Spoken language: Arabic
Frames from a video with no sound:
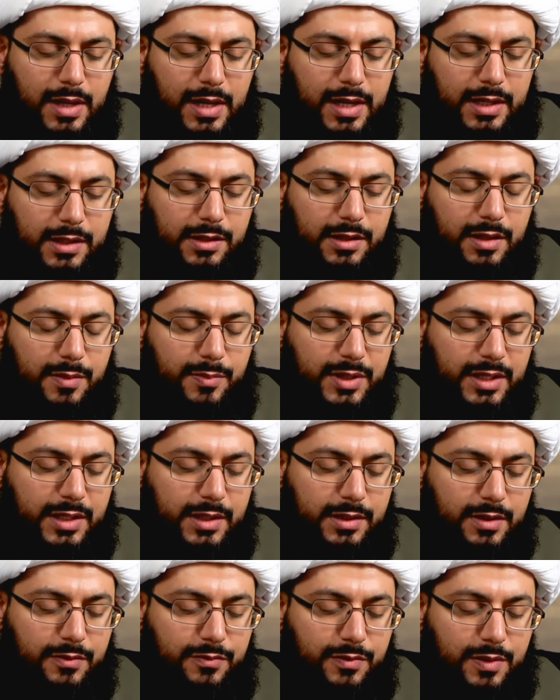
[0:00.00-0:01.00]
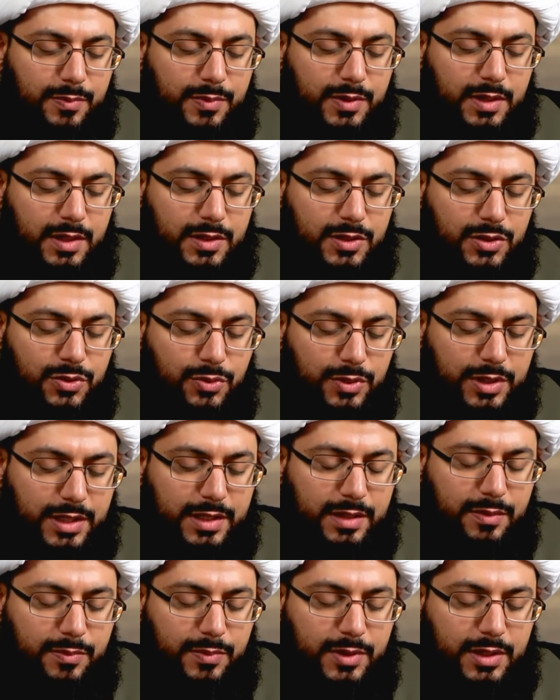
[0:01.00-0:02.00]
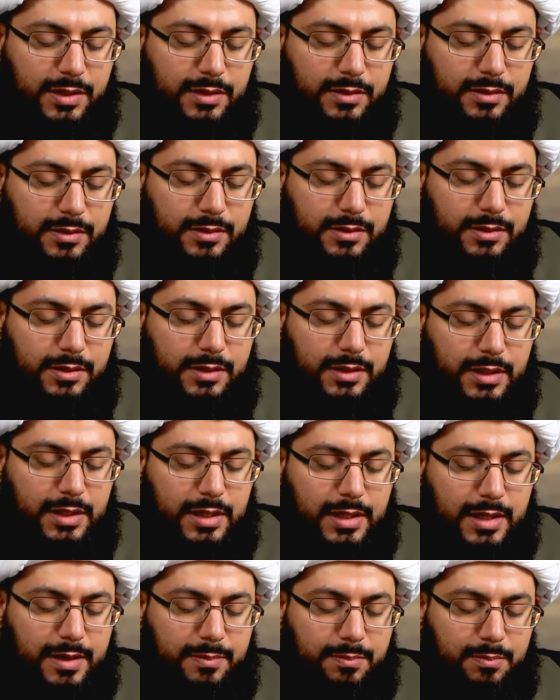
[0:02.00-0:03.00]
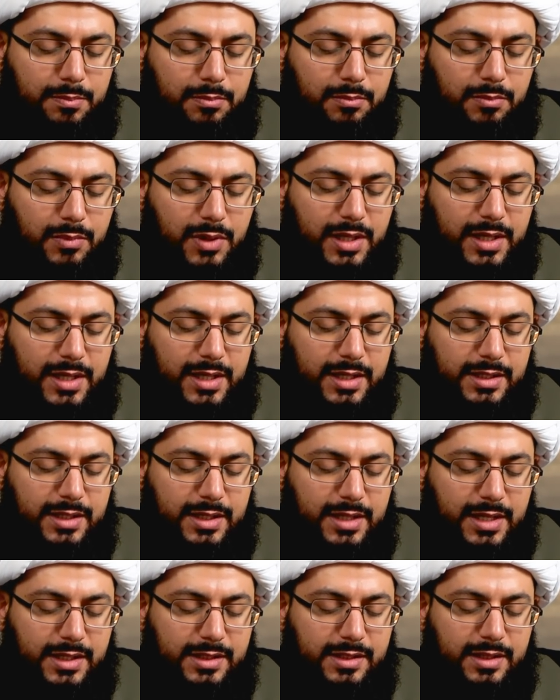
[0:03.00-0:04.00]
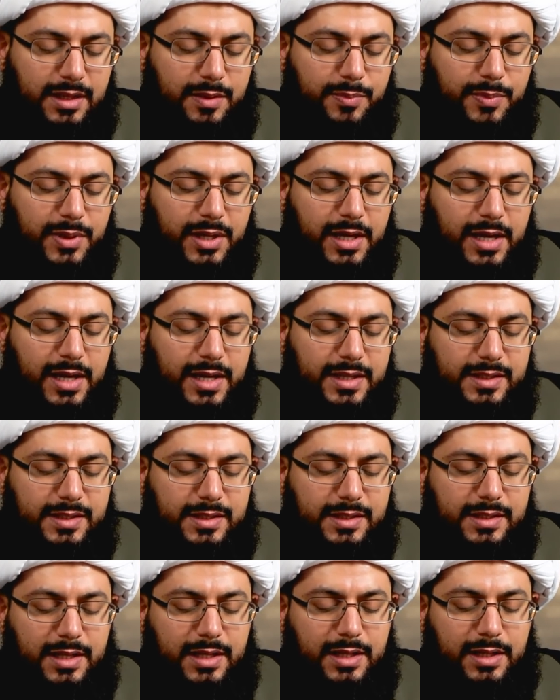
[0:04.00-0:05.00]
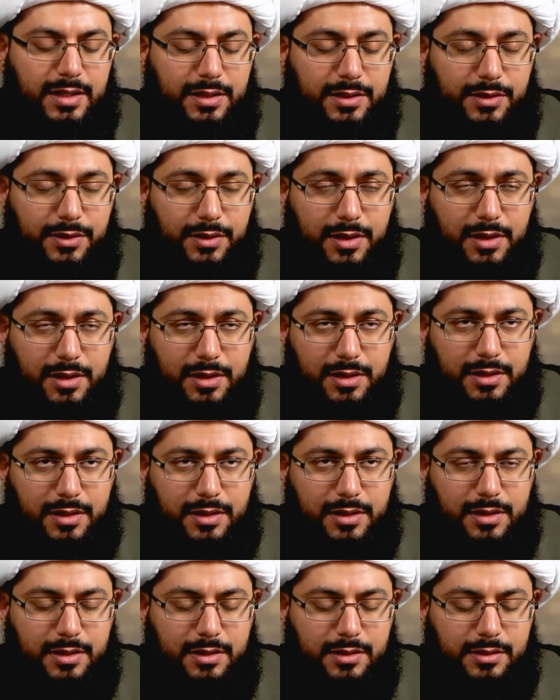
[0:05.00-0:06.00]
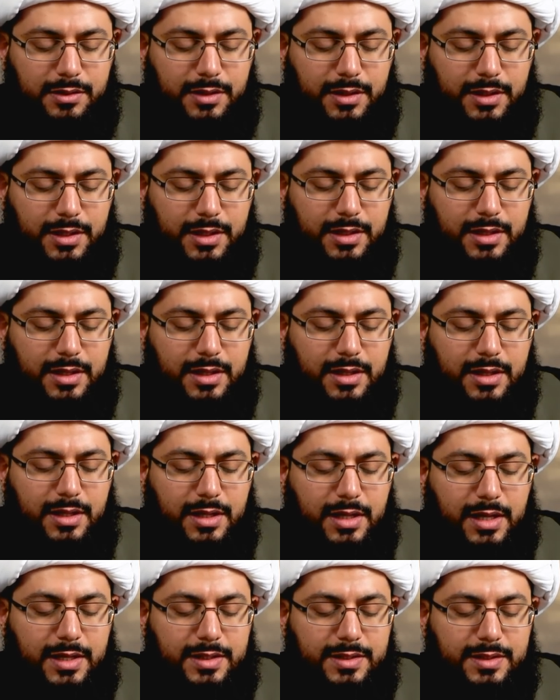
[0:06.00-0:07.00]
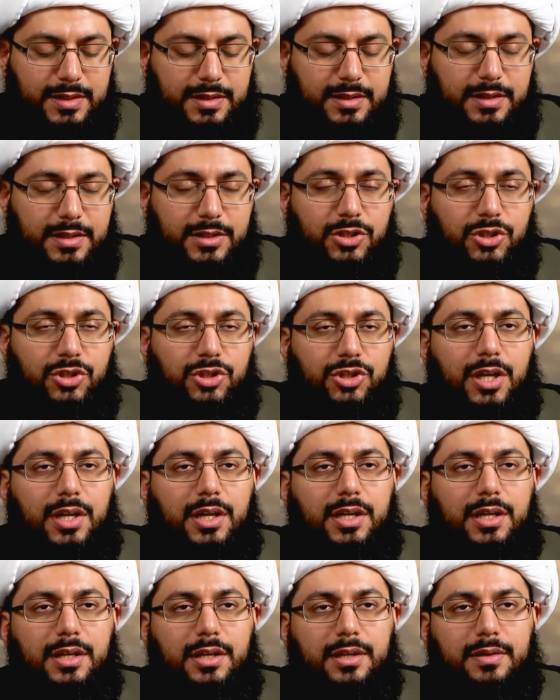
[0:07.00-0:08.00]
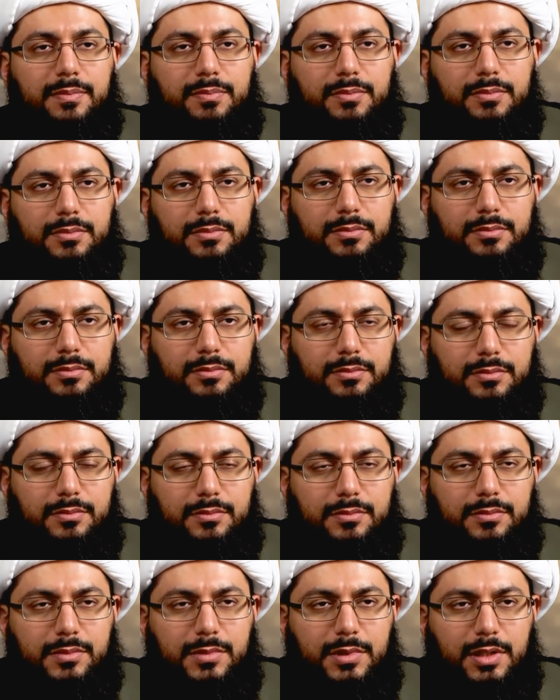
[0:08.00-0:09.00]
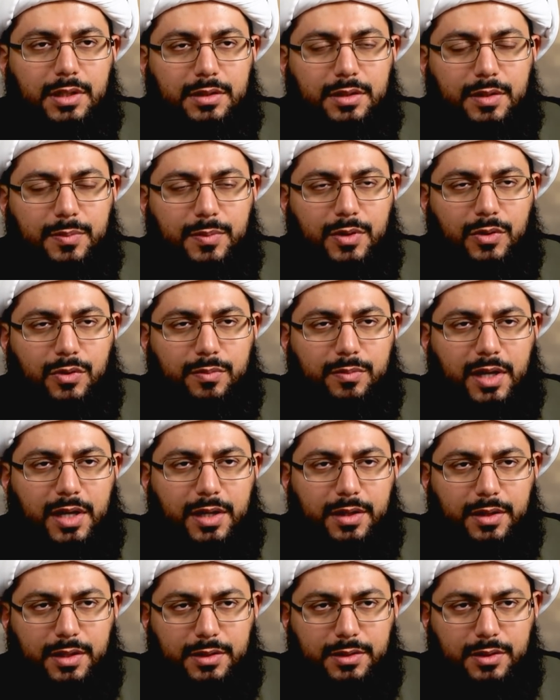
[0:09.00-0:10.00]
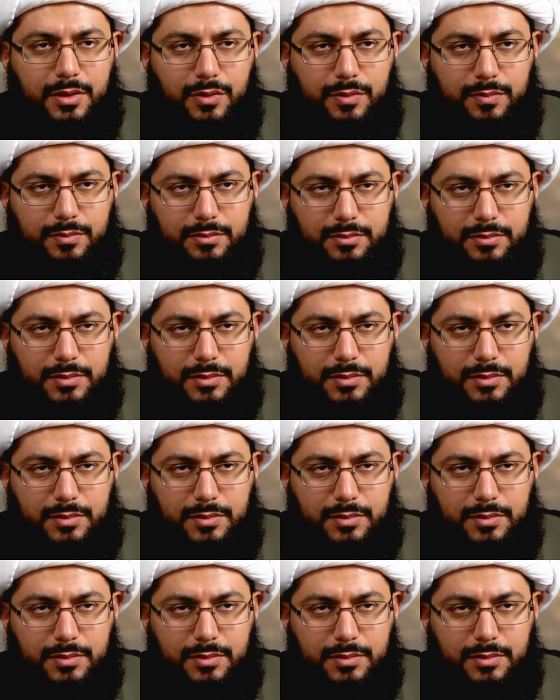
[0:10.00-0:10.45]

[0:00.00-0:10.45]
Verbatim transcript: أن مخنف بن سليم لما ندب أزد العراق إلى أزد الشام ندبهم حرضهم